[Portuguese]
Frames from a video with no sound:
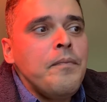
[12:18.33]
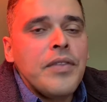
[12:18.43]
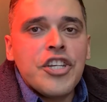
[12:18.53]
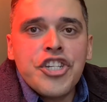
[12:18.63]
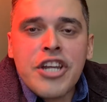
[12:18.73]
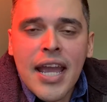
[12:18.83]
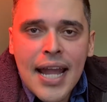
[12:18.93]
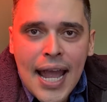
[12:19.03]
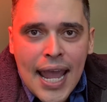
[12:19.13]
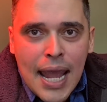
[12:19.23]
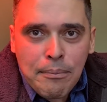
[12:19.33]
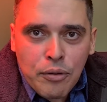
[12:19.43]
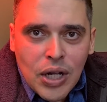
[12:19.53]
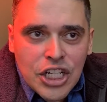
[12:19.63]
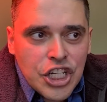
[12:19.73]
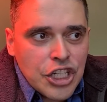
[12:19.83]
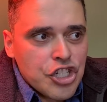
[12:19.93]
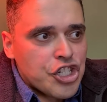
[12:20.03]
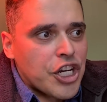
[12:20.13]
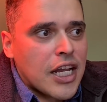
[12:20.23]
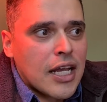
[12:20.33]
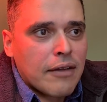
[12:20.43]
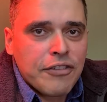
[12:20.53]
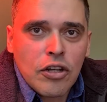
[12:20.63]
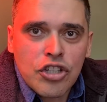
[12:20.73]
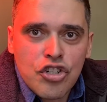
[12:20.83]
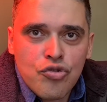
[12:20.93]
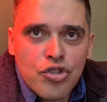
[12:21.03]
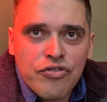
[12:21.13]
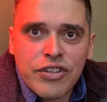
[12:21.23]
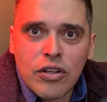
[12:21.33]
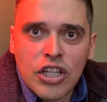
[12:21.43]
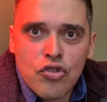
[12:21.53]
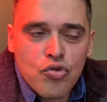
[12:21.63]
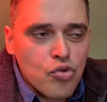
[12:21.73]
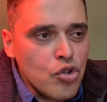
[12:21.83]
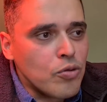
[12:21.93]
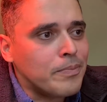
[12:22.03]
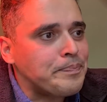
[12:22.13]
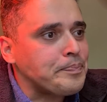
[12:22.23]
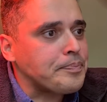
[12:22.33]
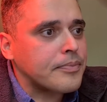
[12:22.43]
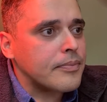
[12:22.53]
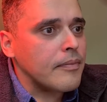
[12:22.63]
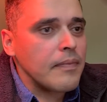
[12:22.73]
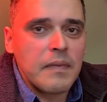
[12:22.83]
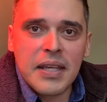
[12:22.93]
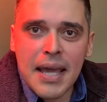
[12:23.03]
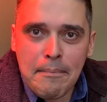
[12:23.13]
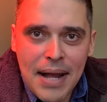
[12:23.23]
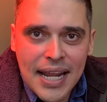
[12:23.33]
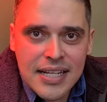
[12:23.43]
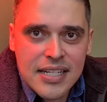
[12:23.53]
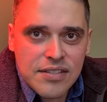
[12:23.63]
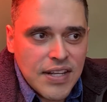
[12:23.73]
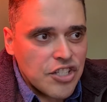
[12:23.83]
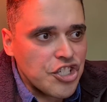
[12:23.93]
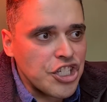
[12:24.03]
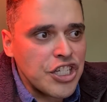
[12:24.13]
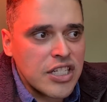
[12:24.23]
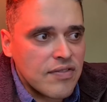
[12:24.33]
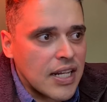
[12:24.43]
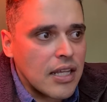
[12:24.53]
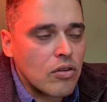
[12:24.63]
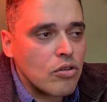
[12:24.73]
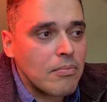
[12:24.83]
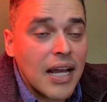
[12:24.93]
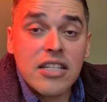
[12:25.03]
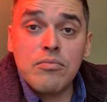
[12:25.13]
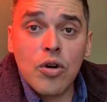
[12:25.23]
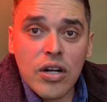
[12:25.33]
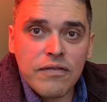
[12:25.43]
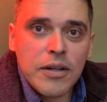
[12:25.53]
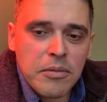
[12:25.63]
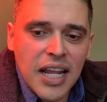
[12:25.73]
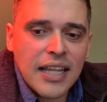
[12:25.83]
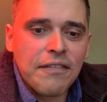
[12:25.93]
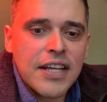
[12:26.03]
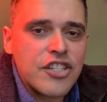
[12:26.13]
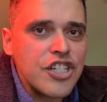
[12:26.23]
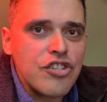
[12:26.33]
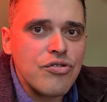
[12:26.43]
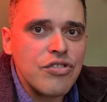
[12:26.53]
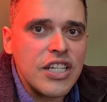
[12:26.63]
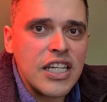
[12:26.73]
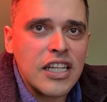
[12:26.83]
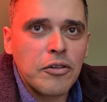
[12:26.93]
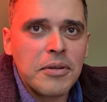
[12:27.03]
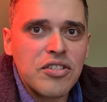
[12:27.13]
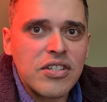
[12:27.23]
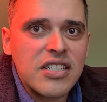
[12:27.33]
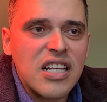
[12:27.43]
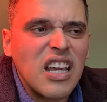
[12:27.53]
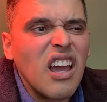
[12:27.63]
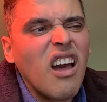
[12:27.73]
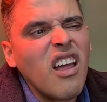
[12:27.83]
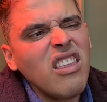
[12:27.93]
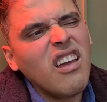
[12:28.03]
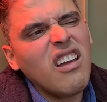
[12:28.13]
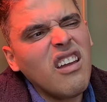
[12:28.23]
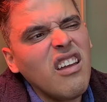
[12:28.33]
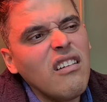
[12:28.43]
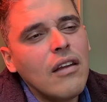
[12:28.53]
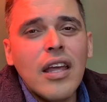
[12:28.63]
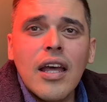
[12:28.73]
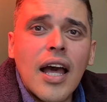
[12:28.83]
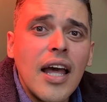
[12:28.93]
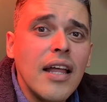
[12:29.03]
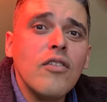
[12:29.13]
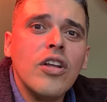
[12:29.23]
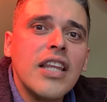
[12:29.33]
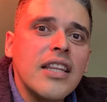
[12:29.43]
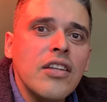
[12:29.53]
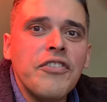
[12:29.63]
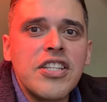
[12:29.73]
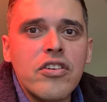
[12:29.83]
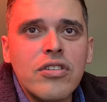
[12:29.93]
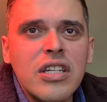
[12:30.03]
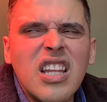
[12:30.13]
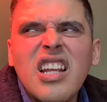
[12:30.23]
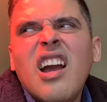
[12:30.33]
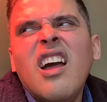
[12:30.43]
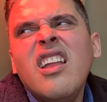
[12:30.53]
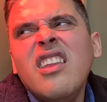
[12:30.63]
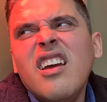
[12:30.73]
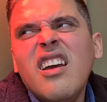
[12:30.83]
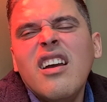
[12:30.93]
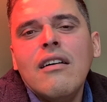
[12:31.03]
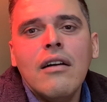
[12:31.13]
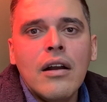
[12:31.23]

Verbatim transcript: Chega a época, gente, chega final de junho, final de julho, que aparece as festinhas, feirinha e tudo mais. Amor, vamos lá na festinha junina, comer as coisas que você quer. Ah, não. Ah, ó, tá tendo festa junina ali. Ah, não.